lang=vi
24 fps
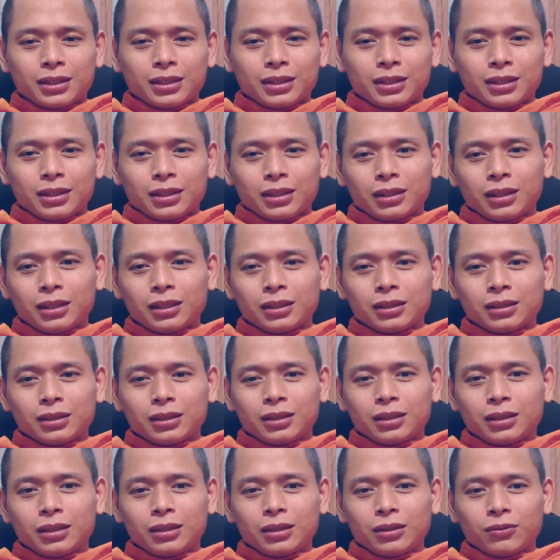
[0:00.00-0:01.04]

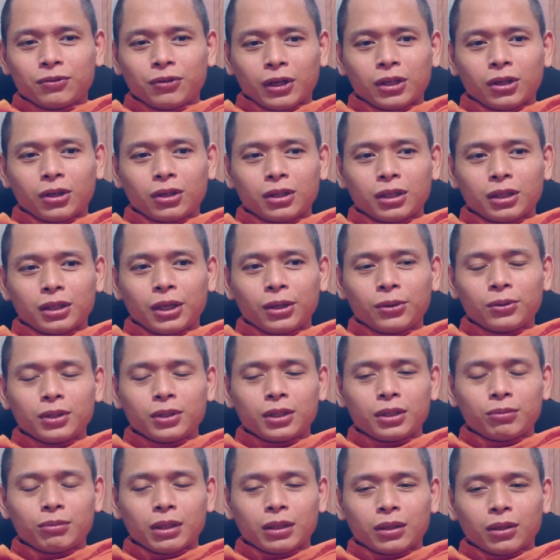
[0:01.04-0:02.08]
đến phải nói là nếu
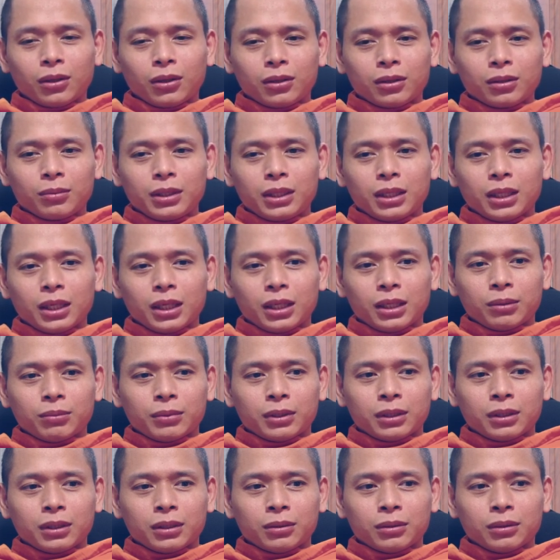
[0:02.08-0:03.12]
như mà nói bây giờ
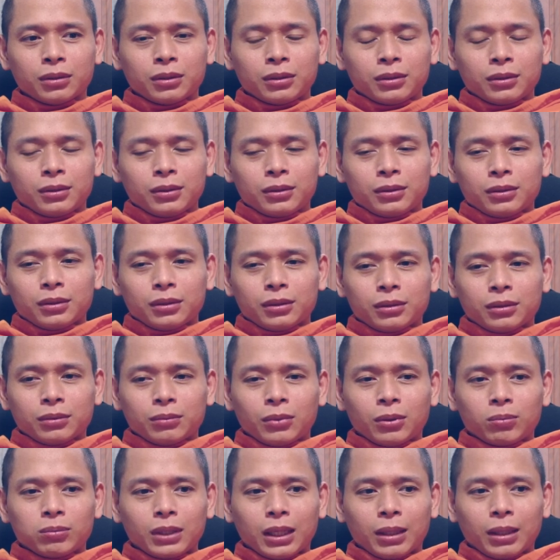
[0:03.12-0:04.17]
mà à,
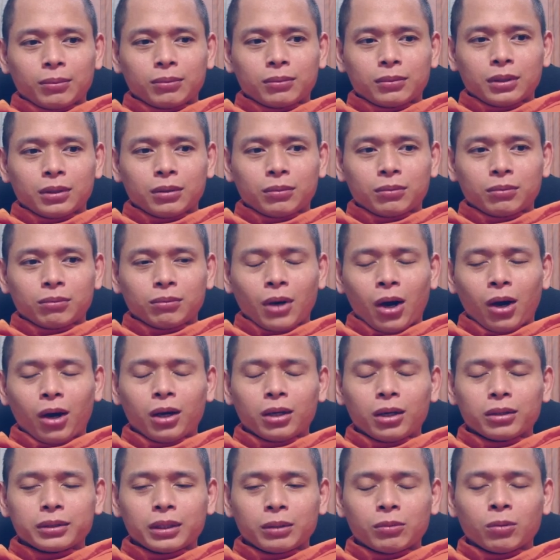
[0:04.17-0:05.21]
một năm à,
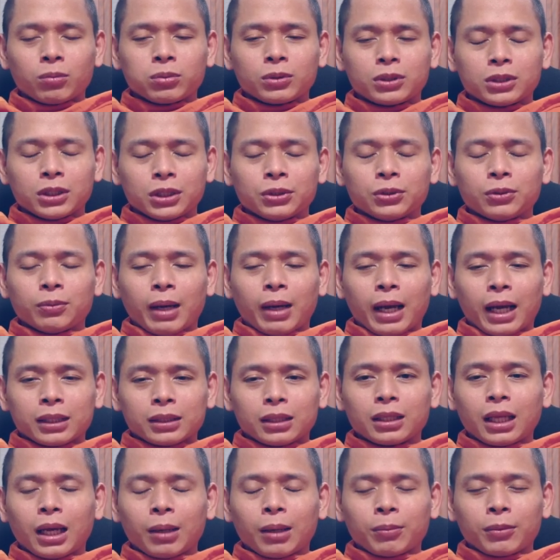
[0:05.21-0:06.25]
bỏ ra một triệu bạc
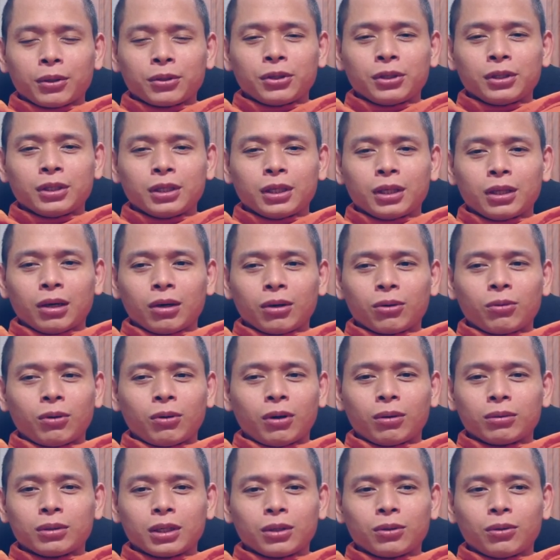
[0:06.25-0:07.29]
để làm cái chuyện gì đó
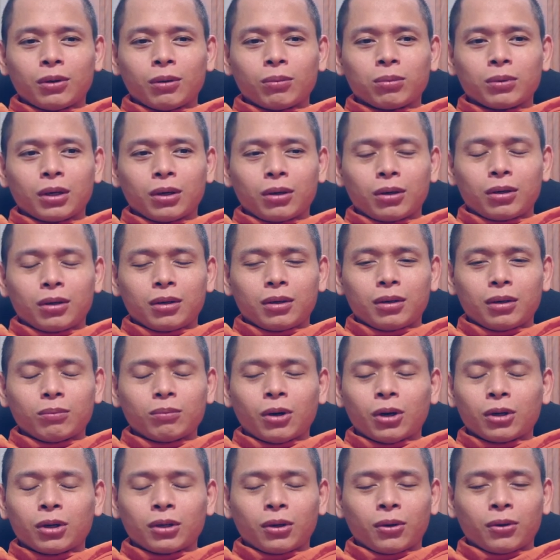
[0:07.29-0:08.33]
cũng chắc cũng không có không
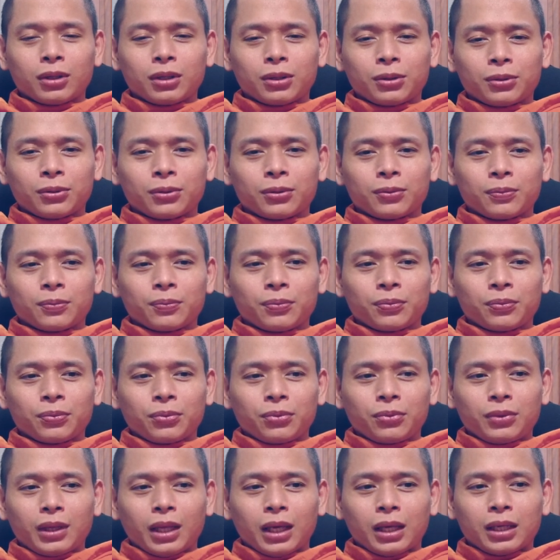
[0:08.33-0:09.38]
bỏ nổi đâu
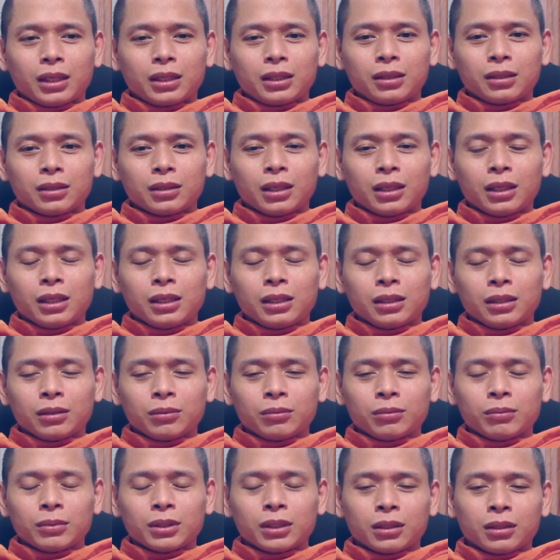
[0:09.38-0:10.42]
tại
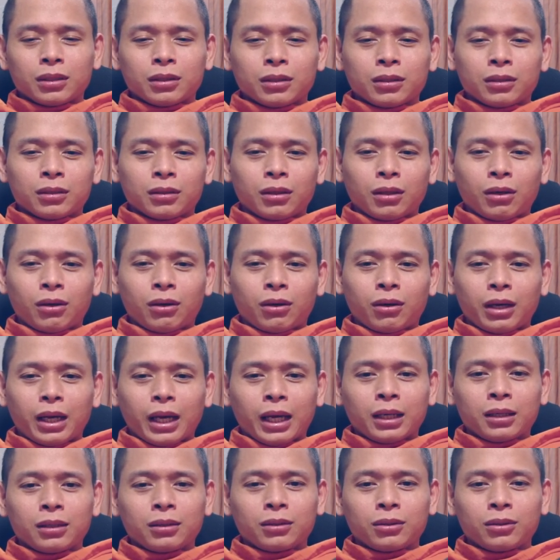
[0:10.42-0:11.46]
tiền mình lo
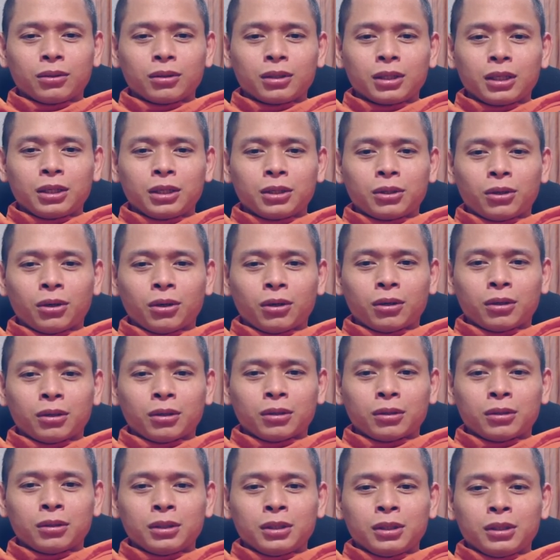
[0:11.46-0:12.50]
ăn có khi
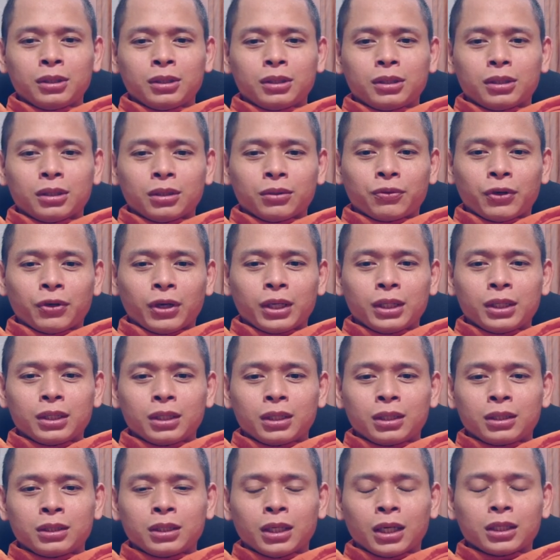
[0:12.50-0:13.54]
còn Ờ, phải
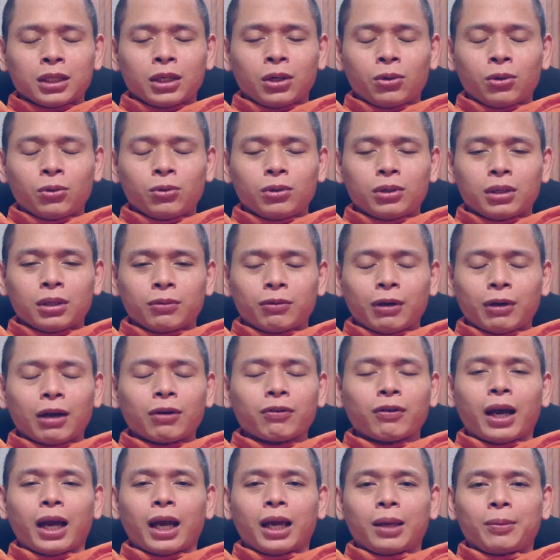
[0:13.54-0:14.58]
ờ, giật gấu ờ, vá
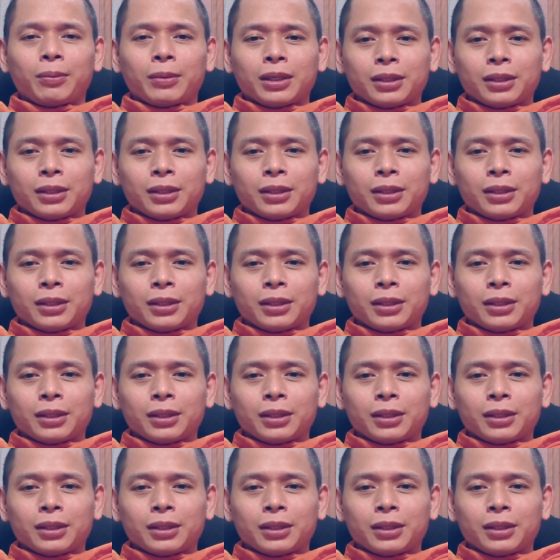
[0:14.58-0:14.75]
vai mà